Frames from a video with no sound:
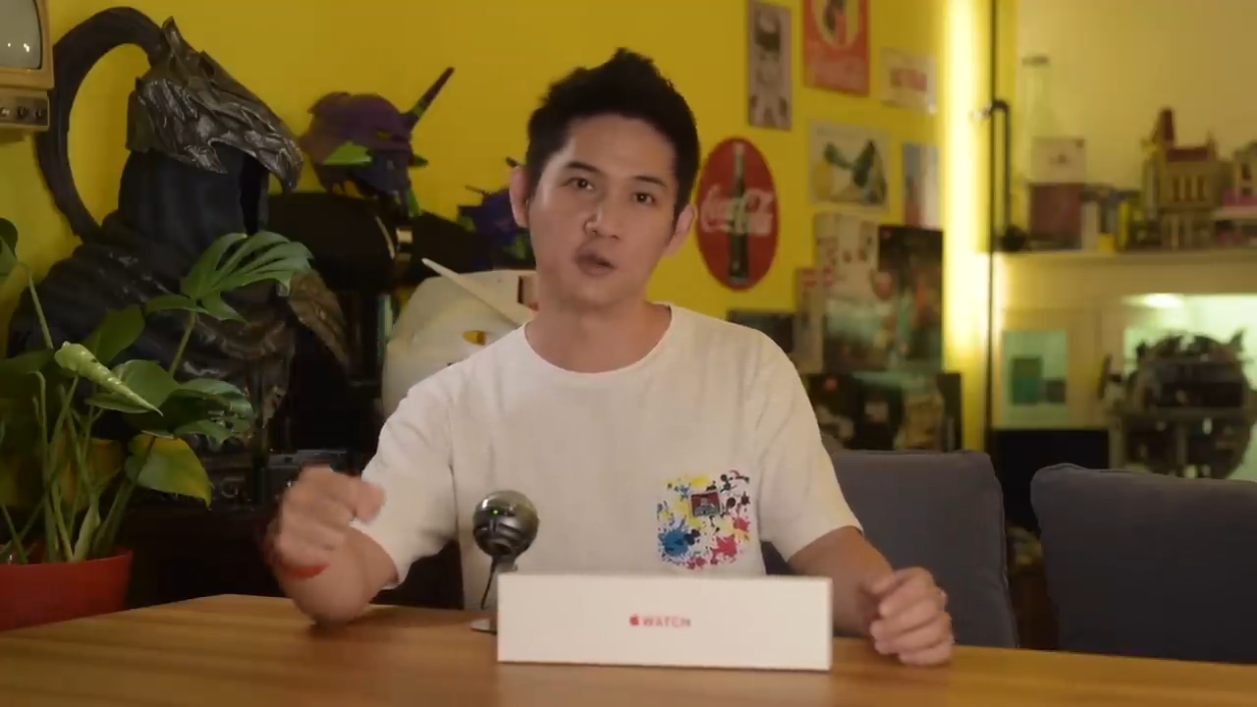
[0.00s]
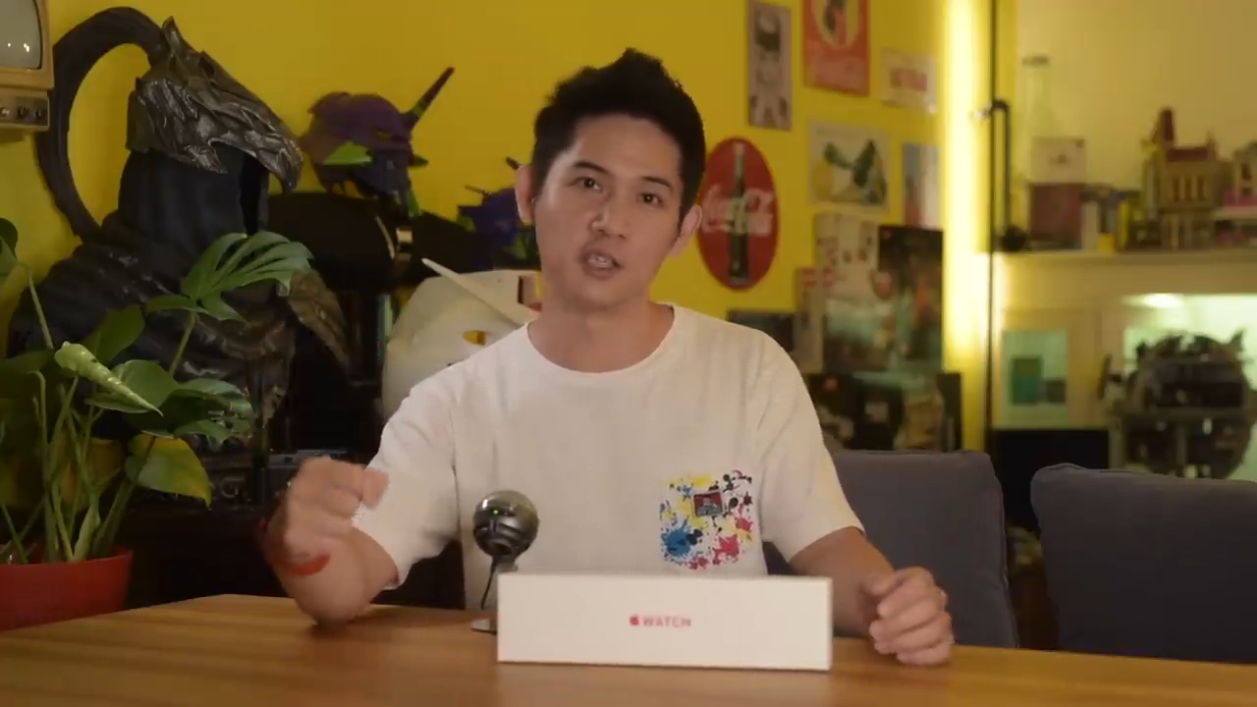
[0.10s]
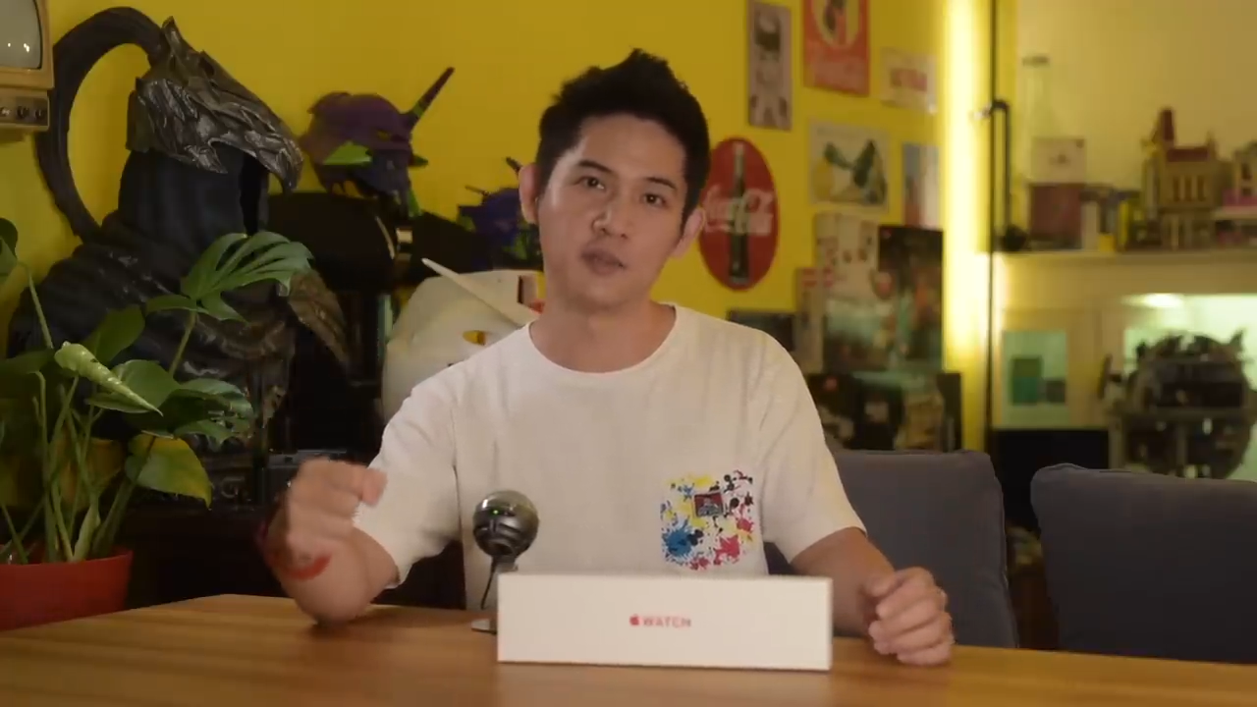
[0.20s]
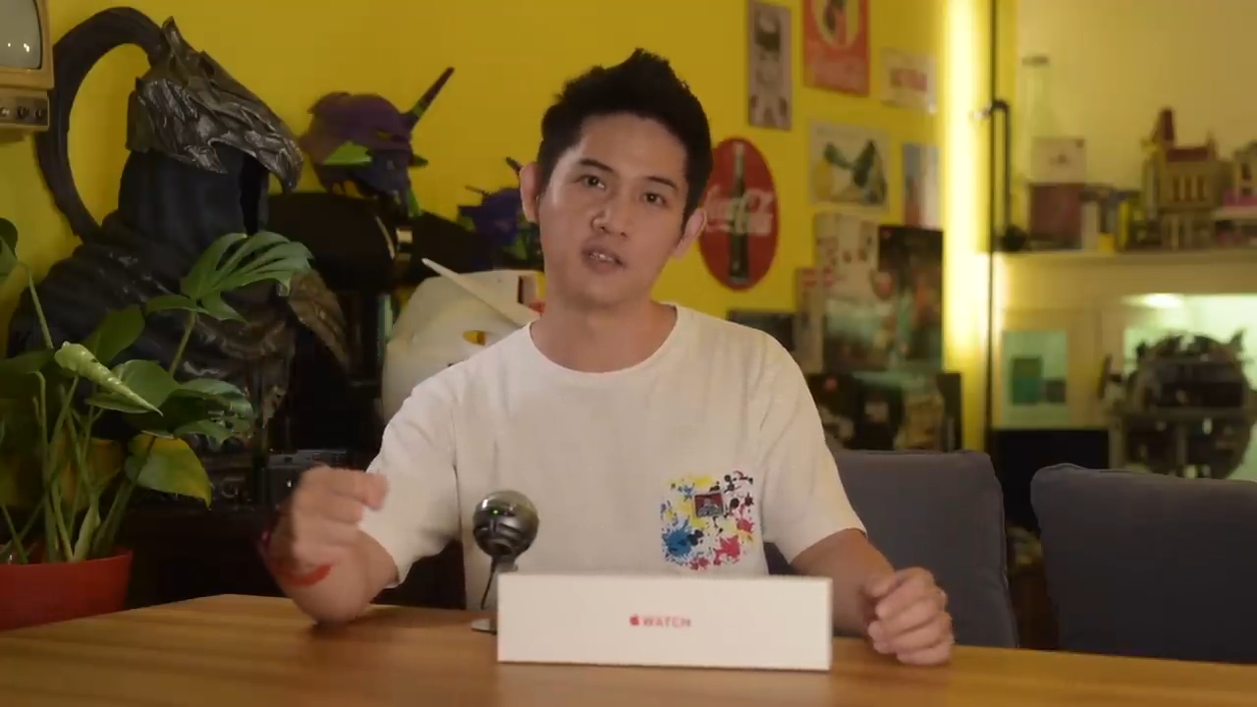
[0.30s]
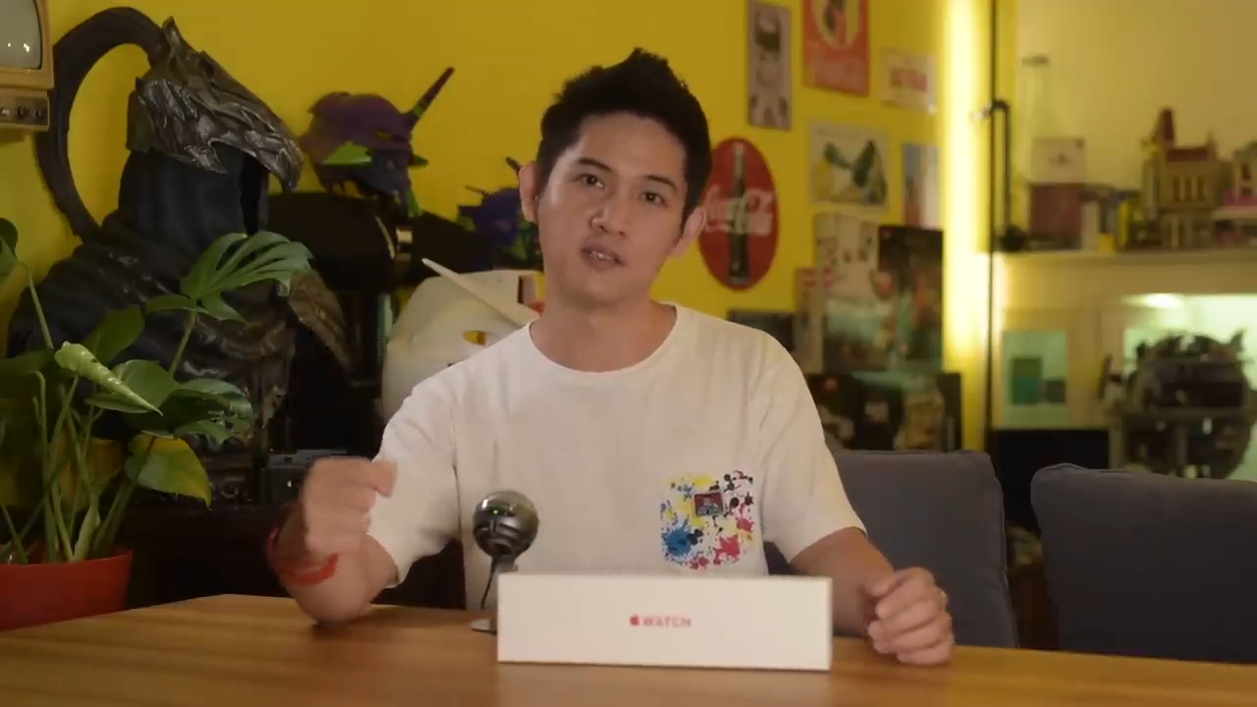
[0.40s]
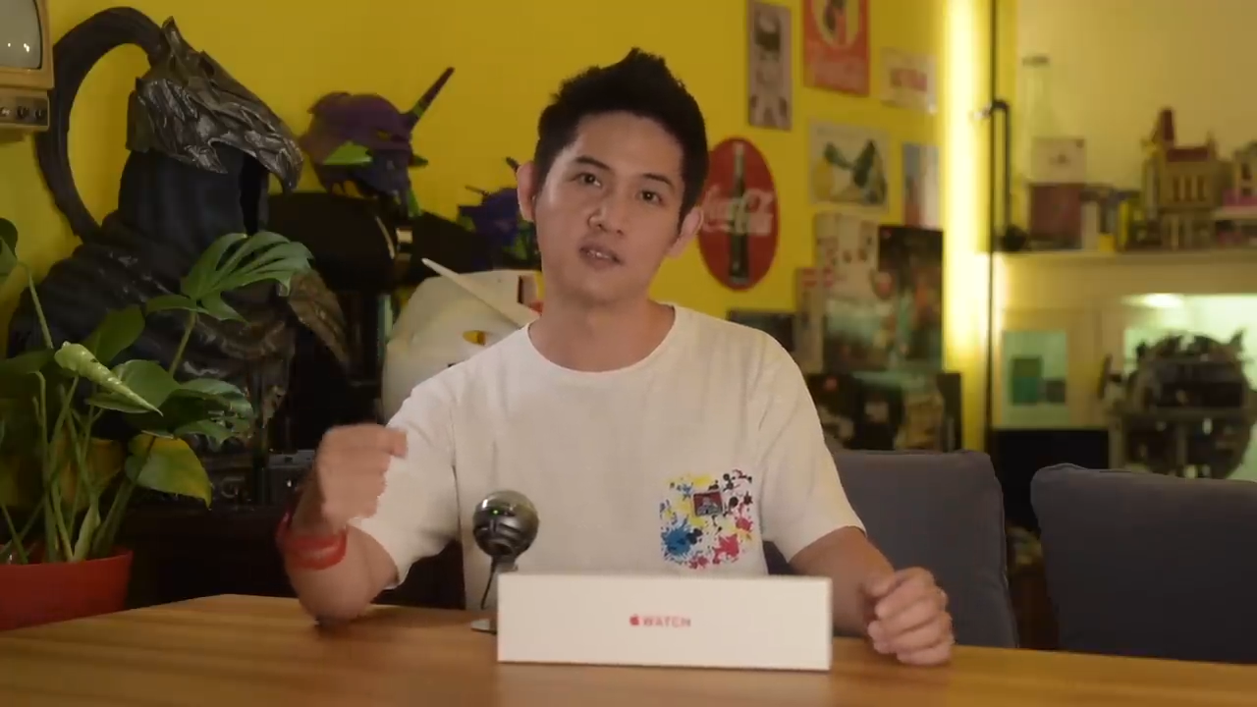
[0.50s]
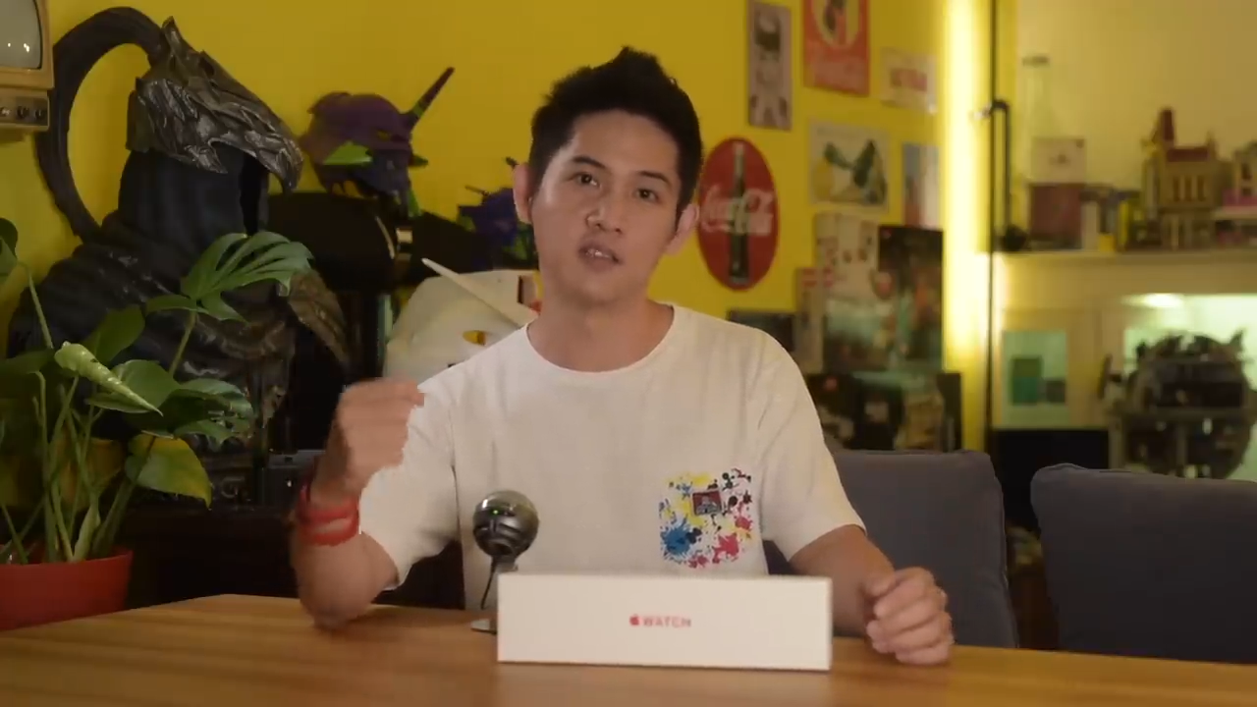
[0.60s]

兜里面，